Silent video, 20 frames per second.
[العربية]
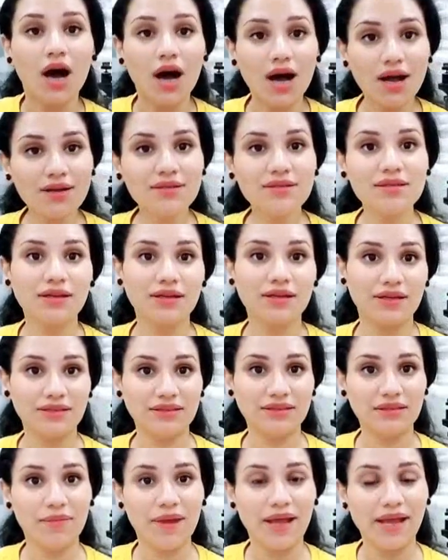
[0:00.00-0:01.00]
اكثر
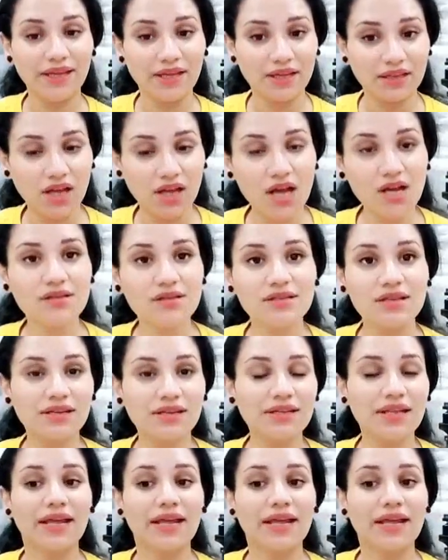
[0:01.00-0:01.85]
اجتماعيا اكثر